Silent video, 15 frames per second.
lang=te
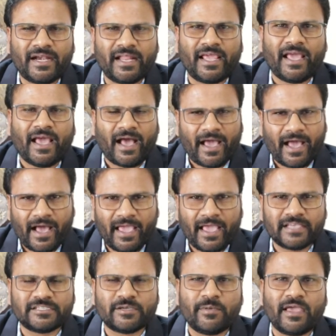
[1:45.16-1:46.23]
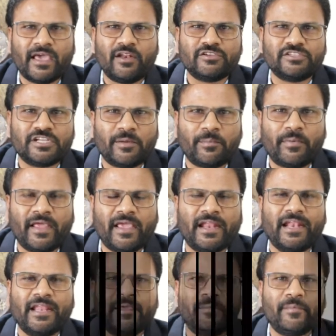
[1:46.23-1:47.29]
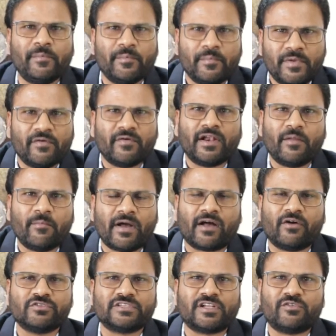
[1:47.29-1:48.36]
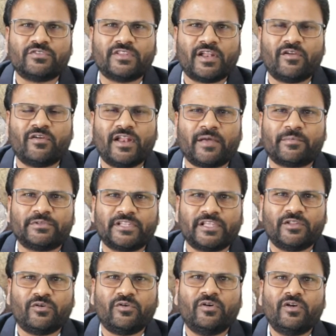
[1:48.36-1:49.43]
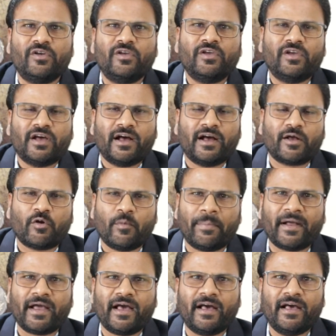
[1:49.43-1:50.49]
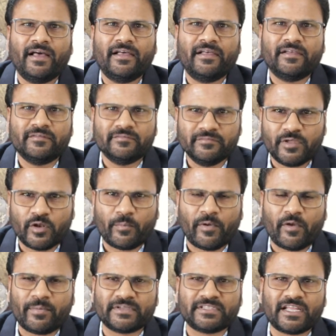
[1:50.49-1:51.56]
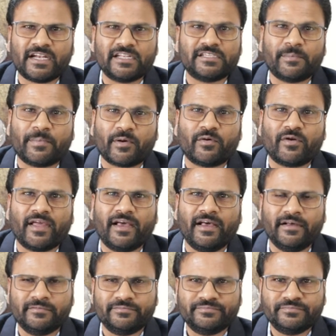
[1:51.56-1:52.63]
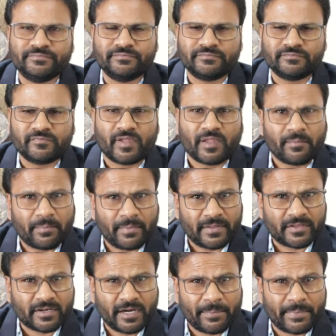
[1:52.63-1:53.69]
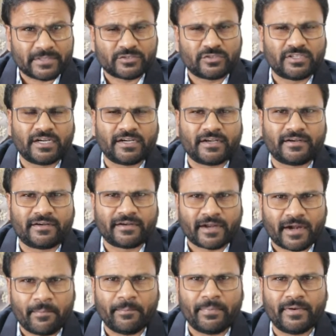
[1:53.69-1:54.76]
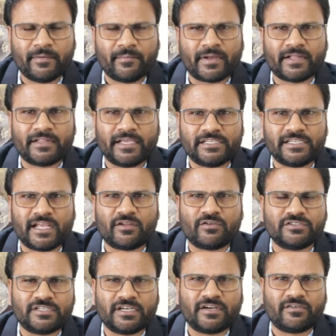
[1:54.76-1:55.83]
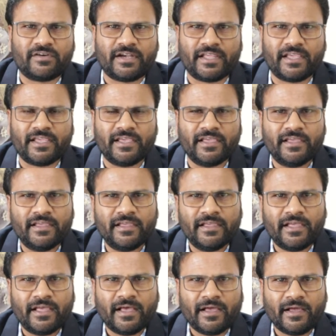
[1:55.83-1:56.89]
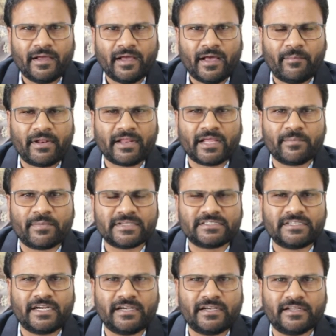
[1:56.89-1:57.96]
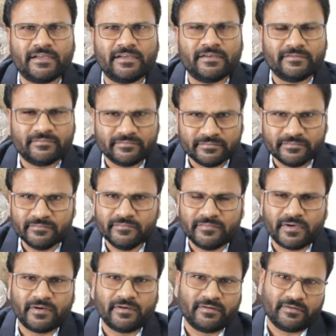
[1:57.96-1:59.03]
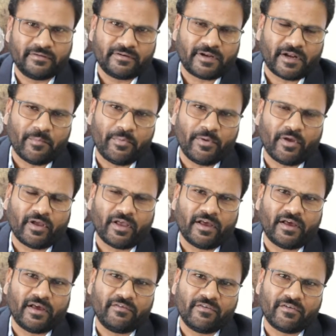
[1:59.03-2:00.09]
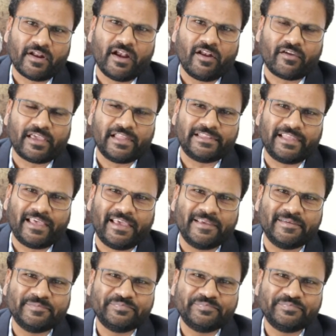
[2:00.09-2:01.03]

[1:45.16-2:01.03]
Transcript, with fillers: అంటే ఆయా సమయాలు వచ్చినప్పుడే వెళ్ళి మీ వల్ల మాకు అవసరం ఉందనో లేకపోతే ఏదో ఆ గొప్పగా మీరు ఉపయోగపడతారని చెప్పకుండా ఎందుకంటే ప్రస్తుత ట్రంప్ మన దేశానికి వచ్చినటువంటి అమెరికన్ ప్రెసిడెంట్ ట్రంప్ యొక్క వివరాల్లోకి వెళ్తే